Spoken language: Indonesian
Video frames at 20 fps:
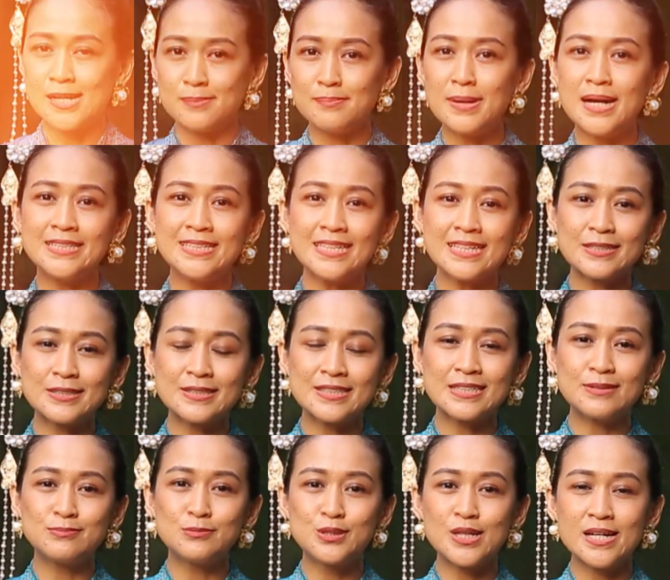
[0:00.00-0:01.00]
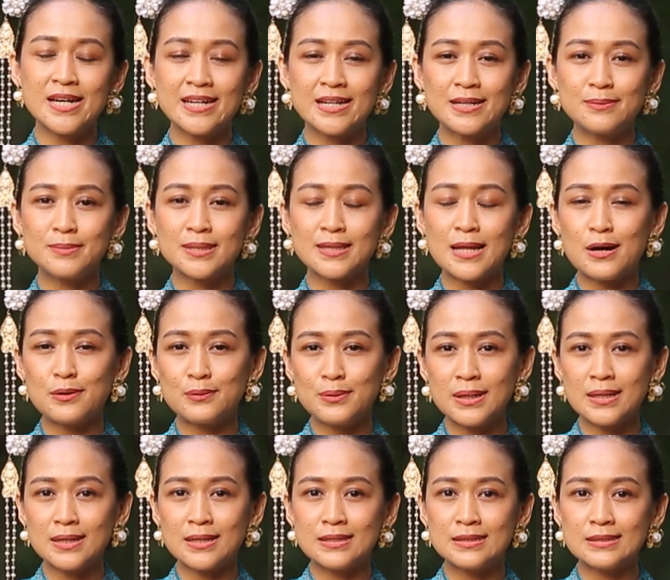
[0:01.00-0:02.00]
banyak kebudayaan
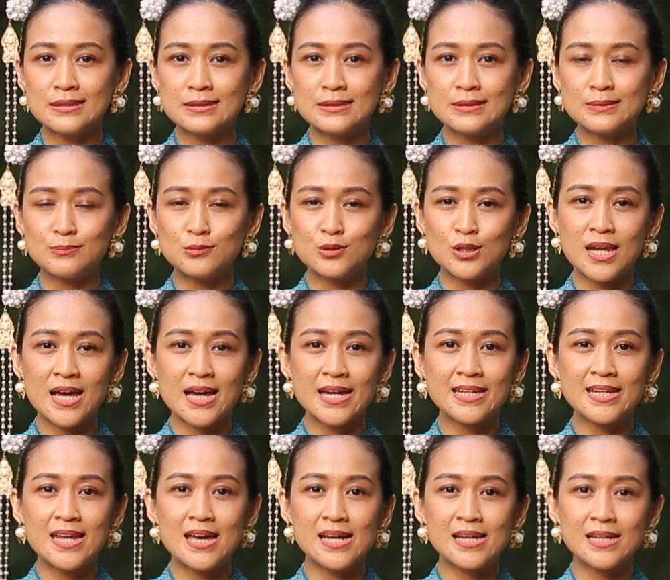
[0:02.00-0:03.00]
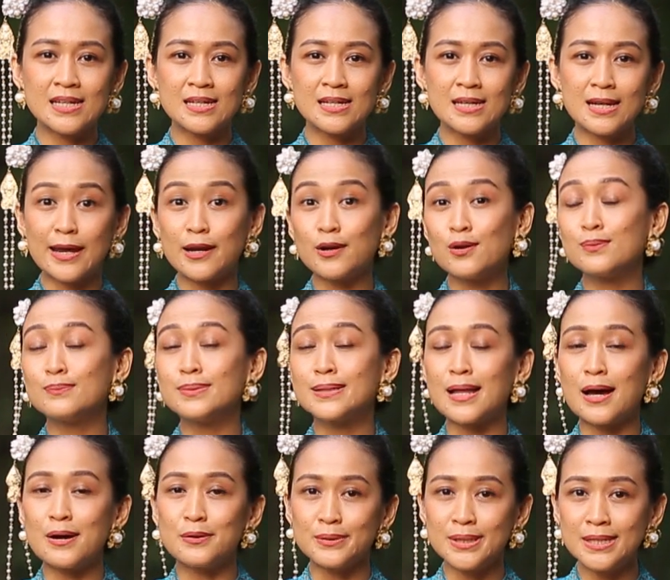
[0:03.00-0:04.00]
Betawi uh, mulai dari lenong
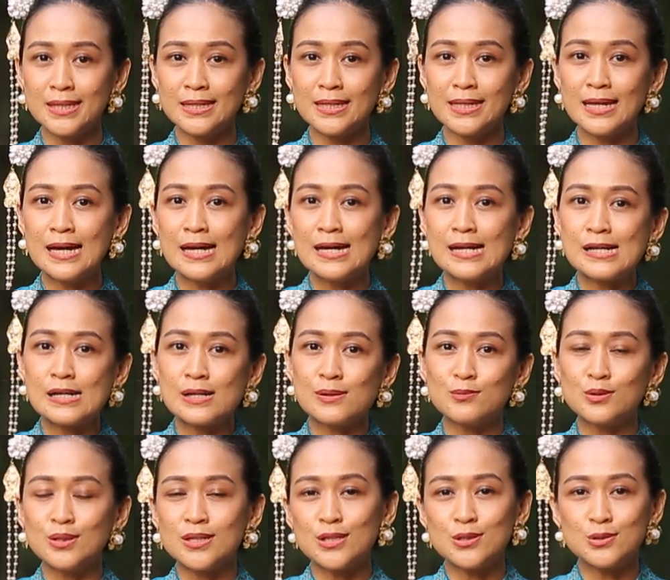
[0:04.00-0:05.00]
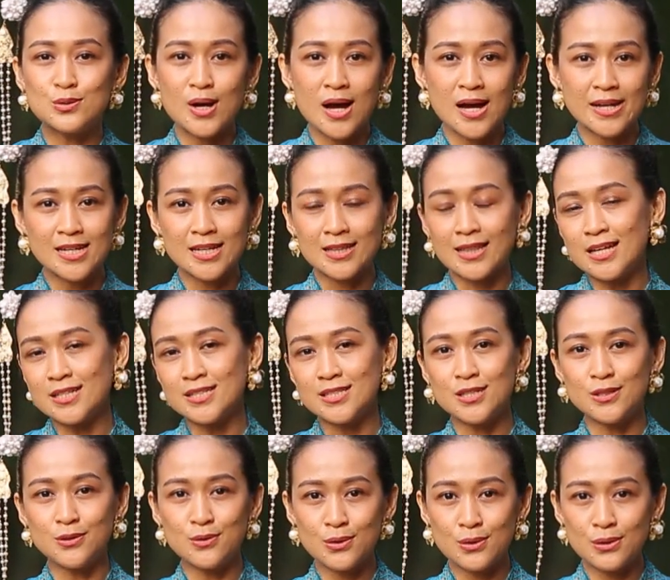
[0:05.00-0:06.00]
Betawi, kemudian juga ada
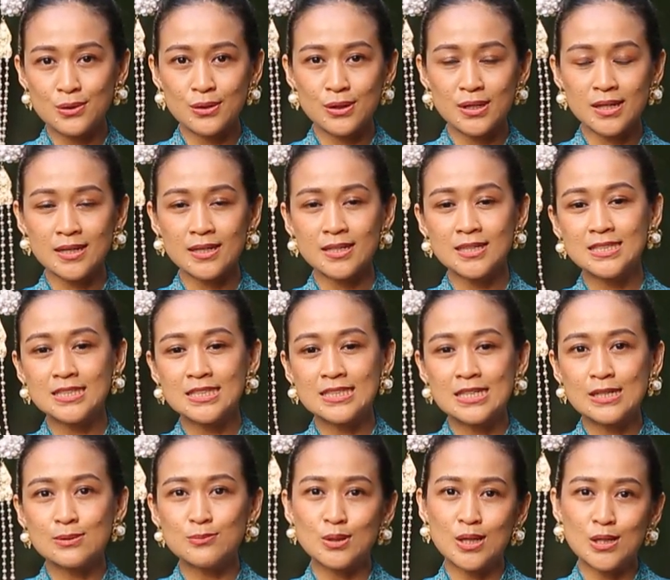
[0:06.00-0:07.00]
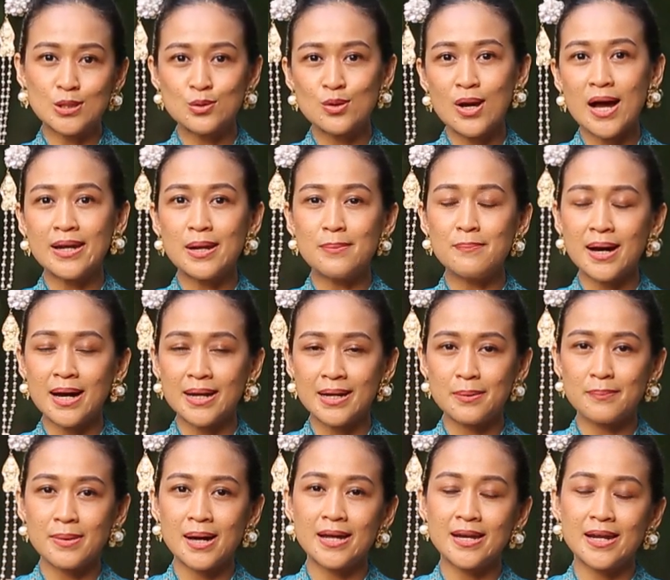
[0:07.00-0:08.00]
tanjidor, Kemudian juga ada
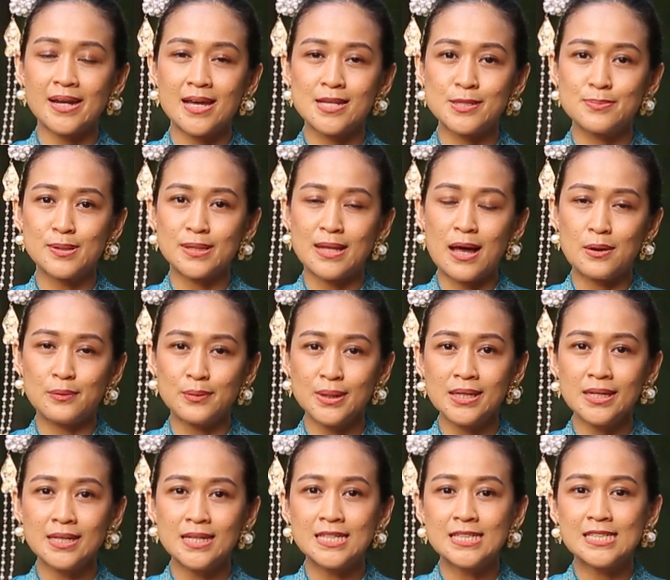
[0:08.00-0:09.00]
makanan-makanan khas Betawi,